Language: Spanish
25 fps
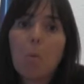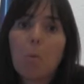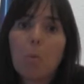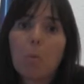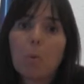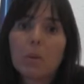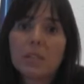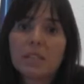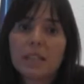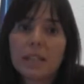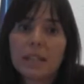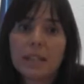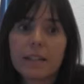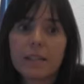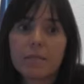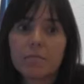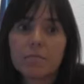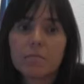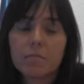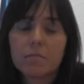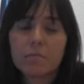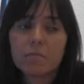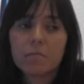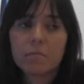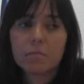pues er,
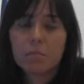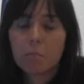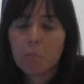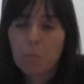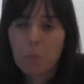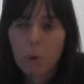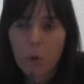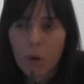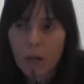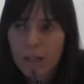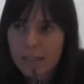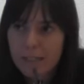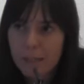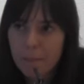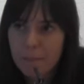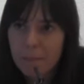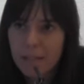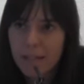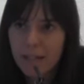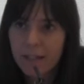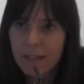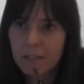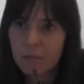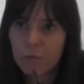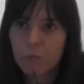mm, pocas
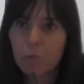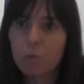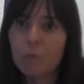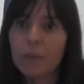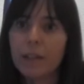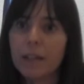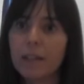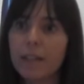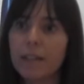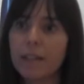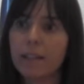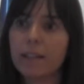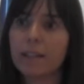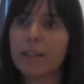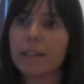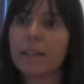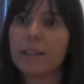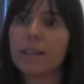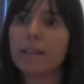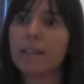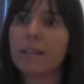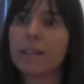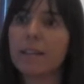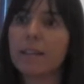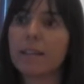amigas
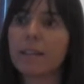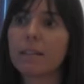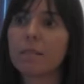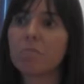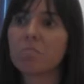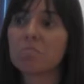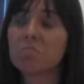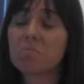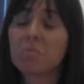tuve